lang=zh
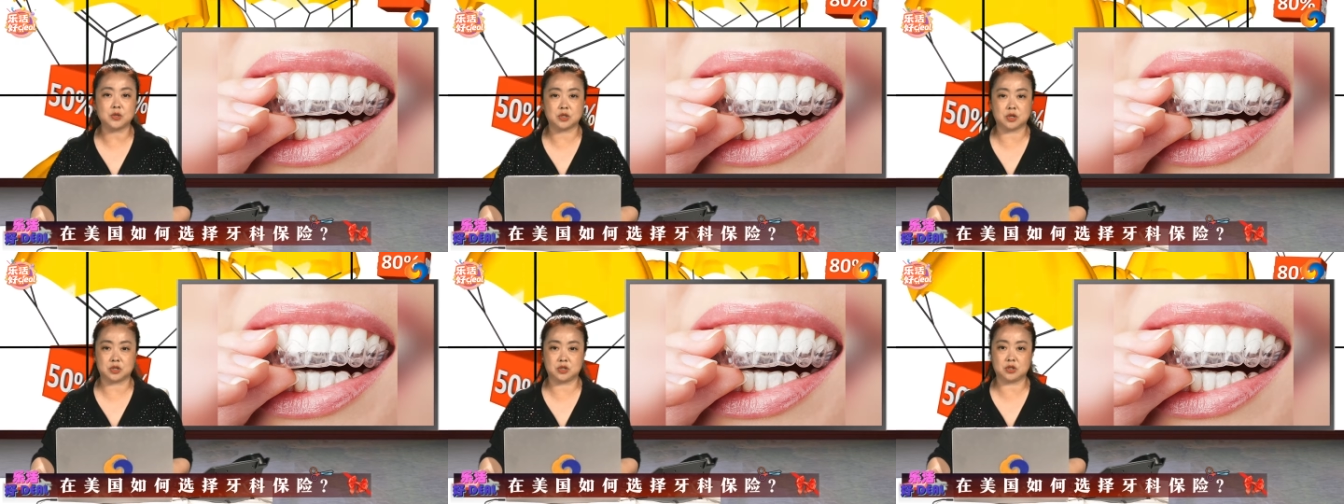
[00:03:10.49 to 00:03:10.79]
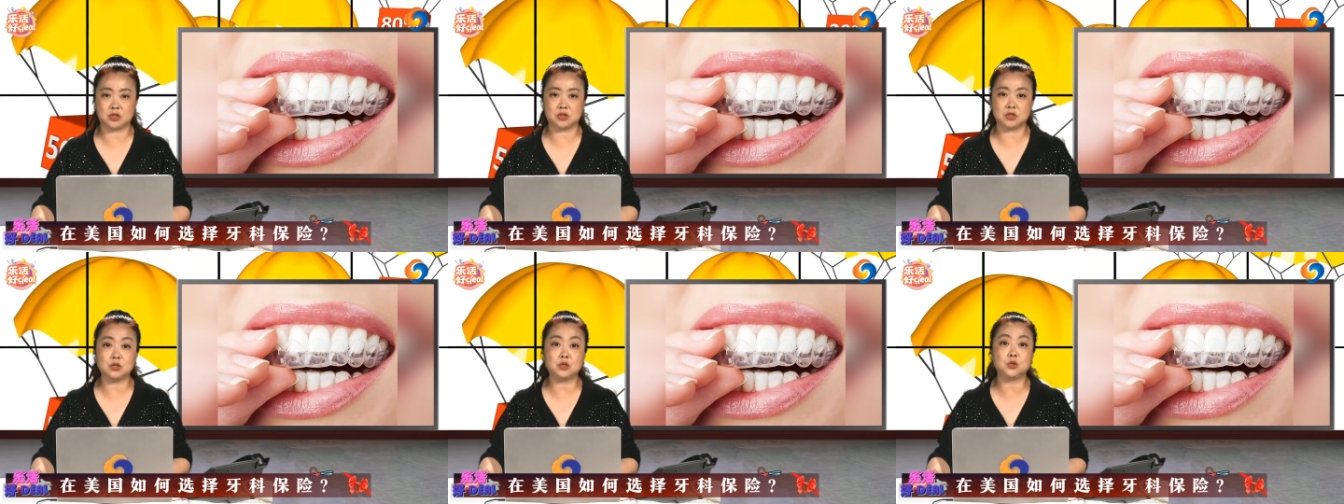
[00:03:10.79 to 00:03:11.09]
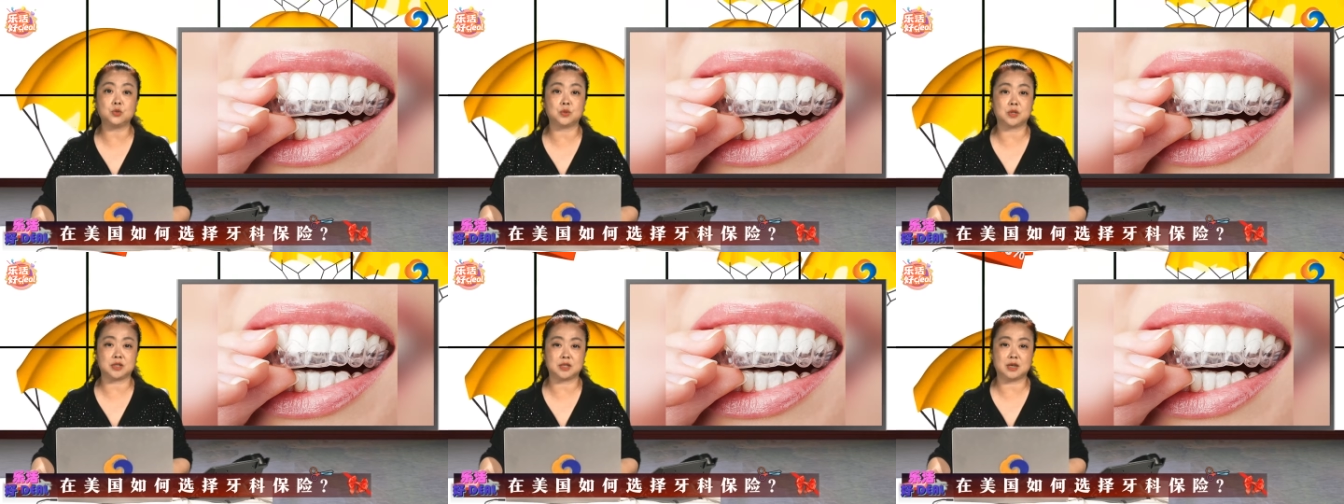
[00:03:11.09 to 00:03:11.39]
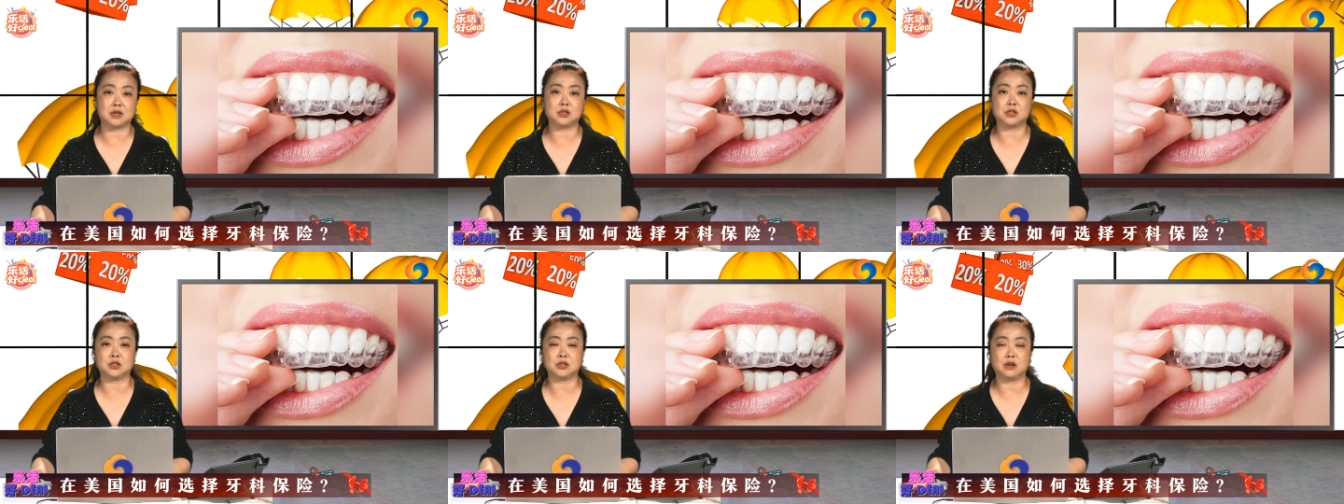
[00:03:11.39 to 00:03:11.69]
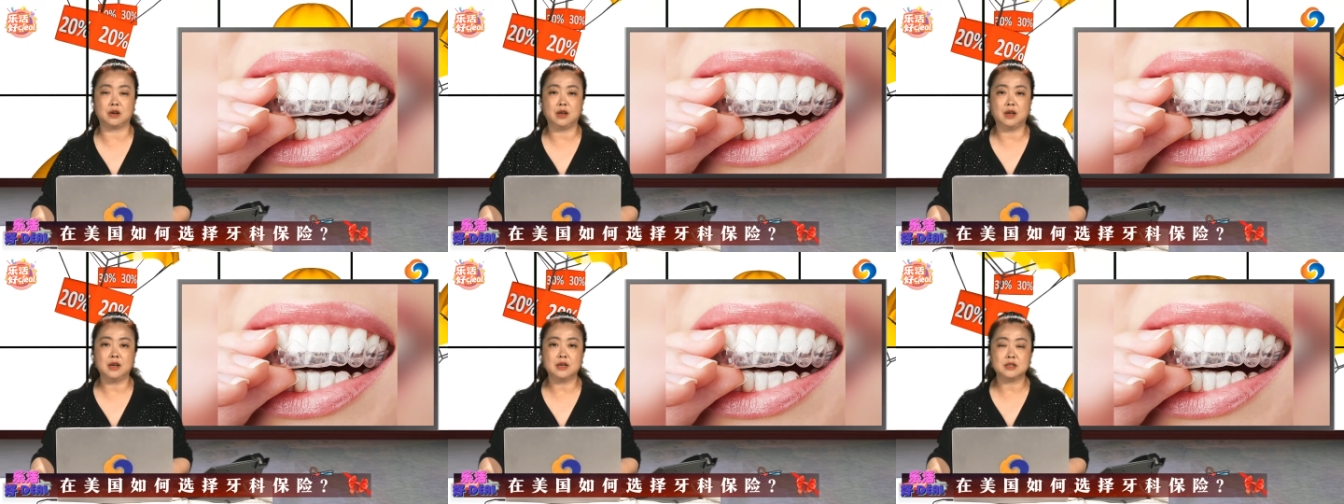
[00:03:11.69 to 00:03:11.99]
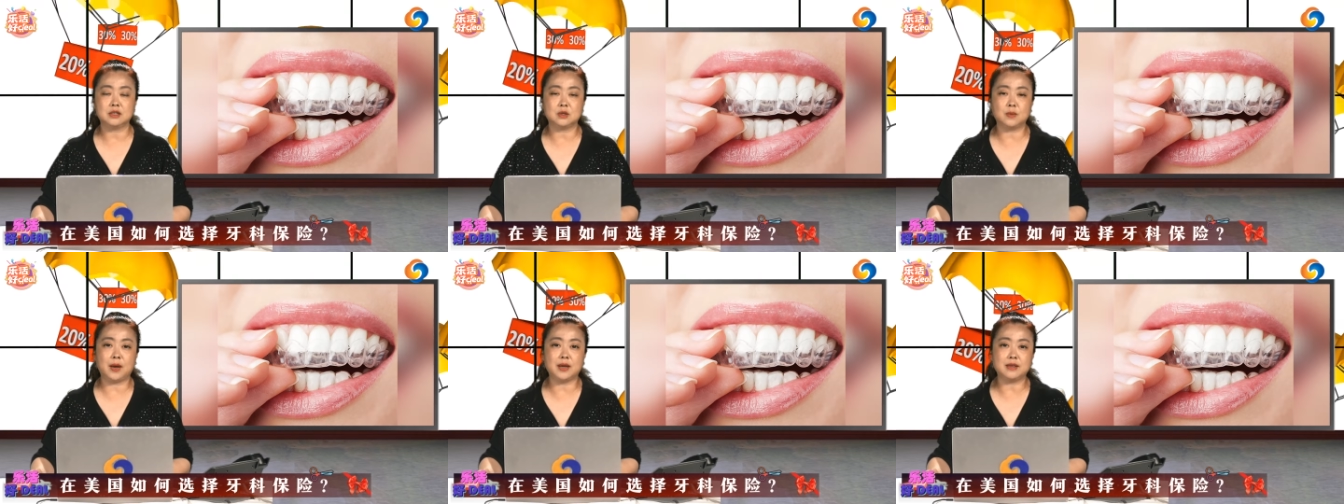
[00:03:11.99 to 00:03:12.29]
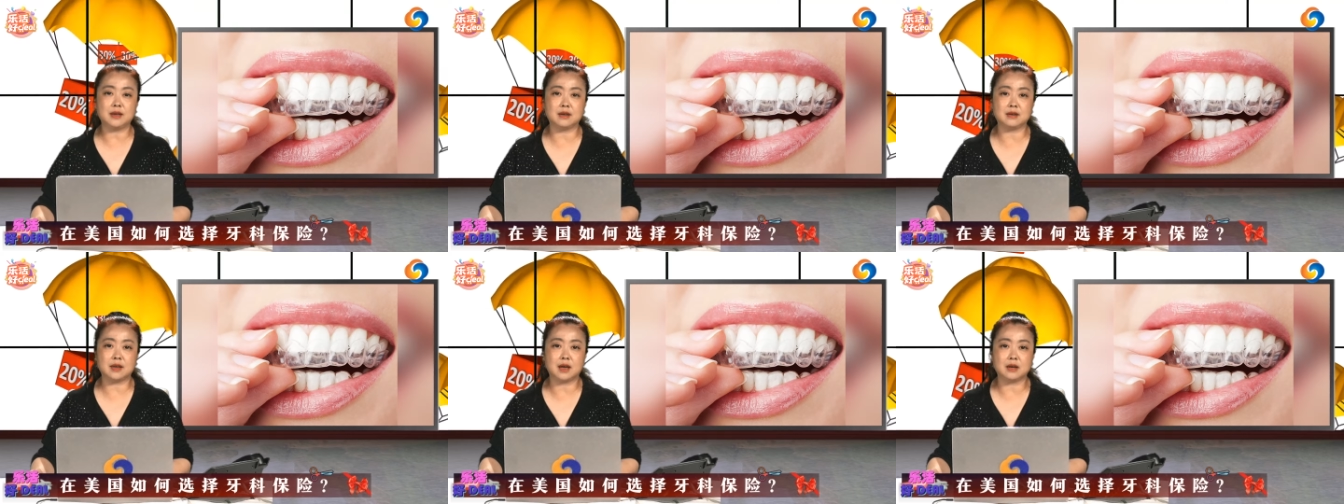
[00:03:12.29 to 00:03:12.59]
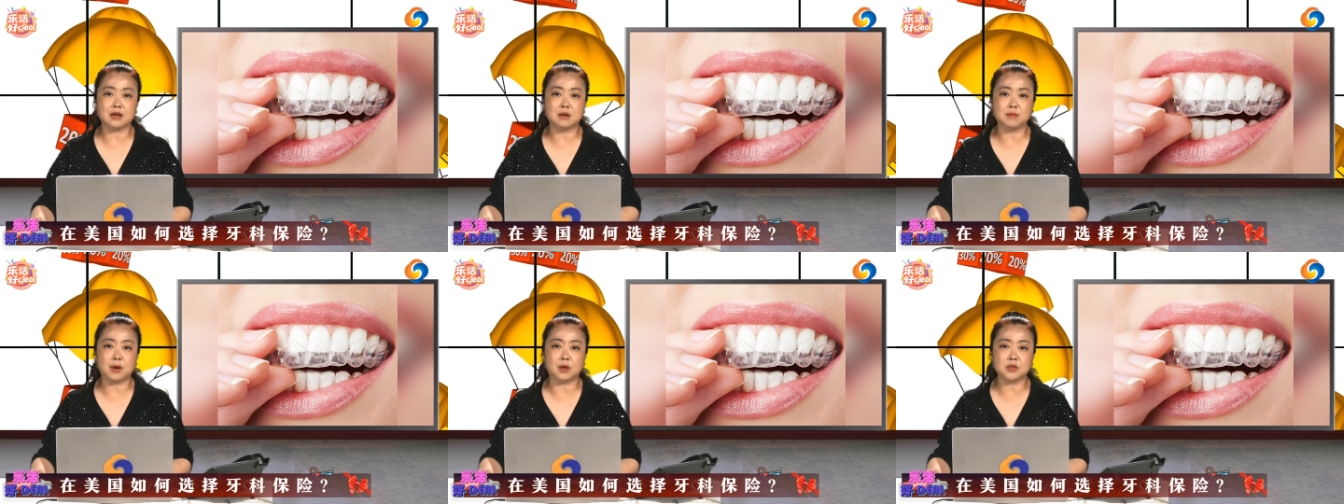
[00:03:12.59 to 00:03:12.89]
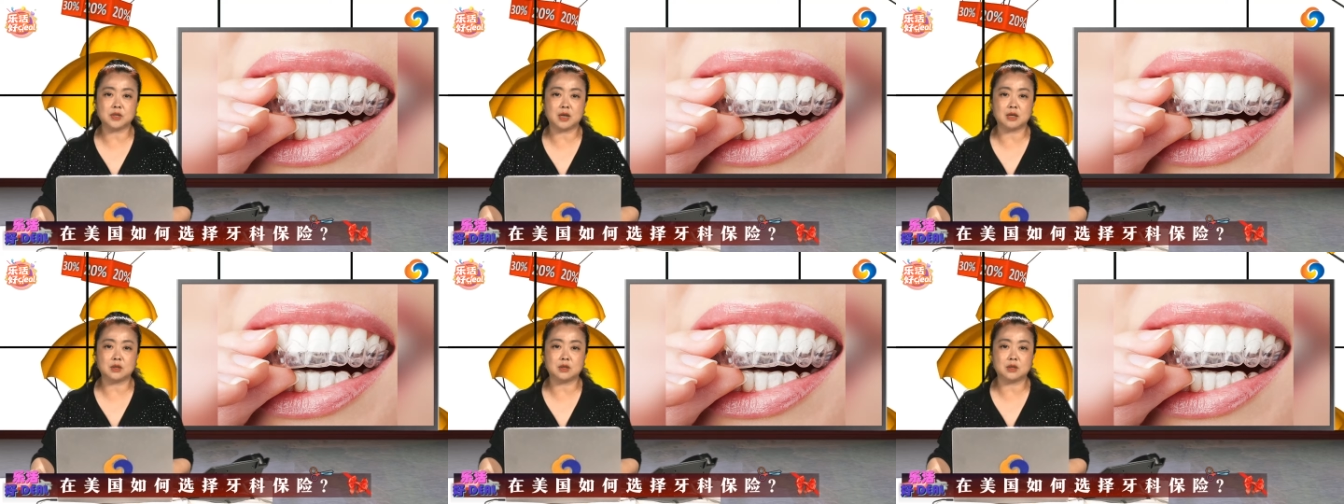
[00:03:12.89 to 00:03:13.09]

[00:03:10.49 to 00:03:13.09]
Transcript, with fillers: 者是次数的限制。此外呢，牙科保险